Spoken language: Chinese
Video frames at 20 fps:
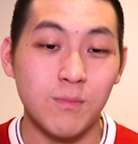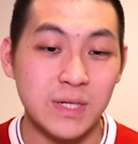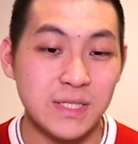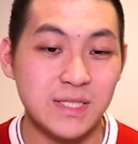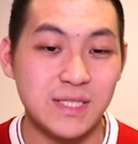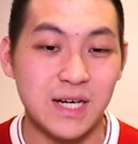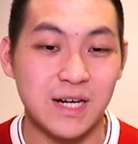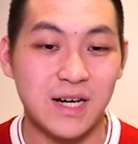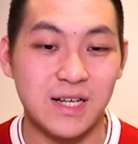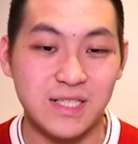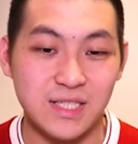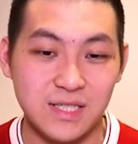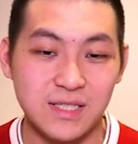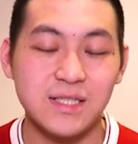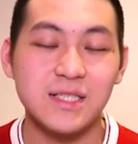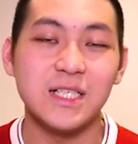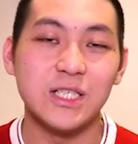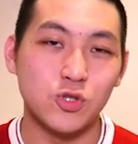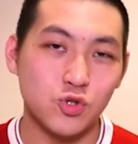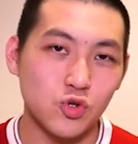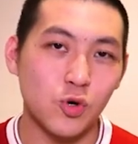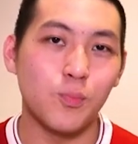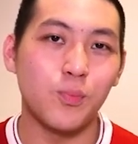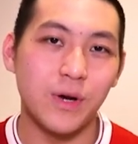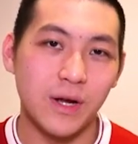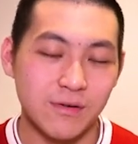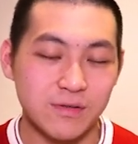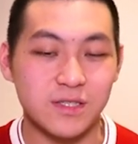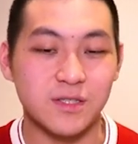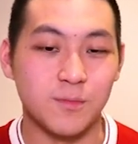门将啊，其实也做不
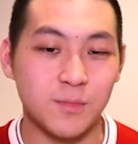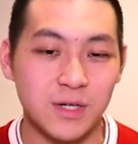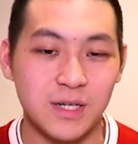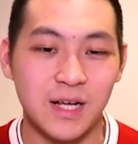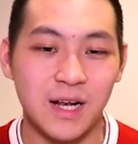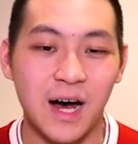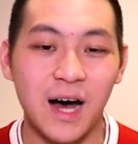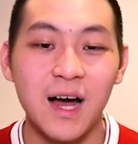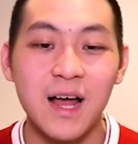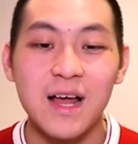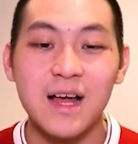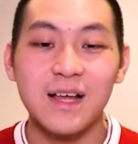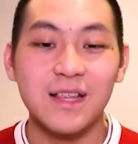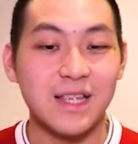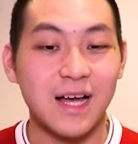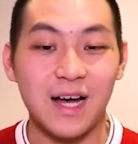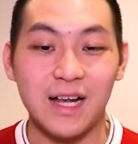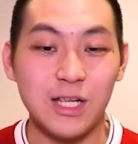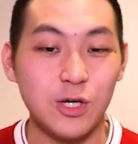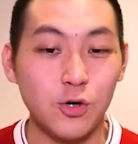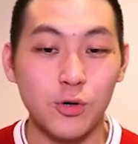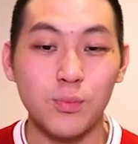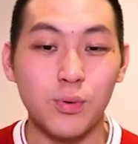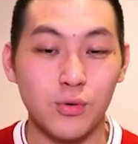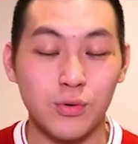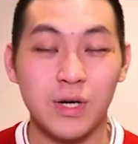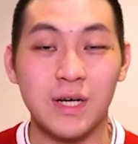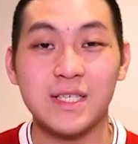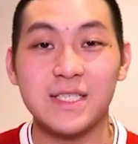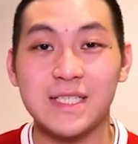了什么的啦。那利物
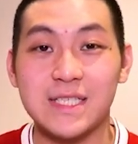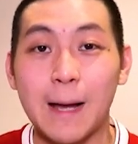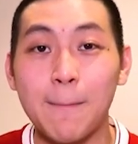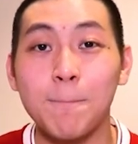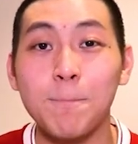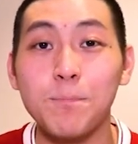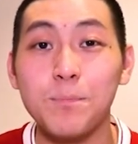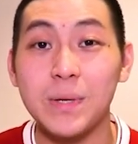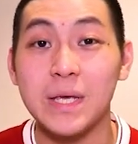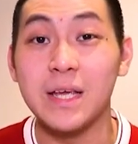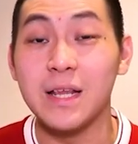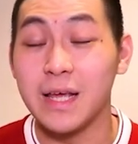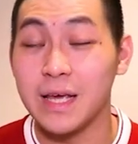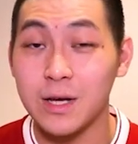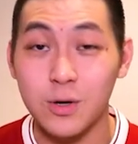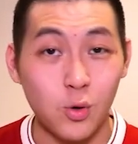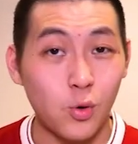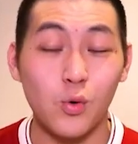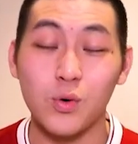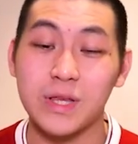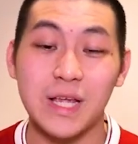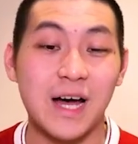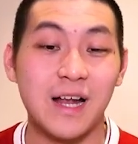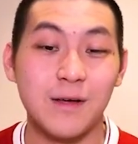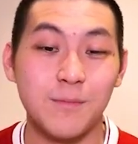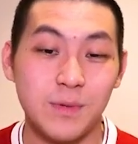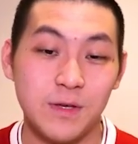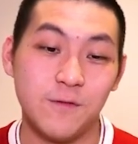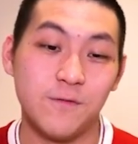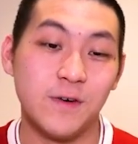浦呢，三比零扩大
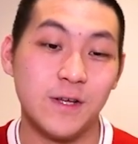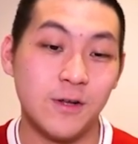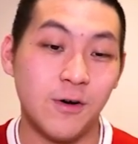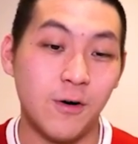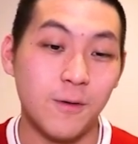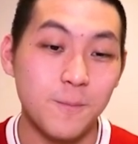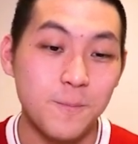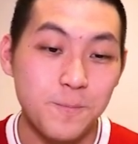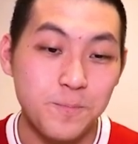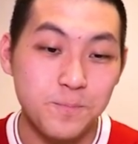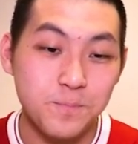了比分哦。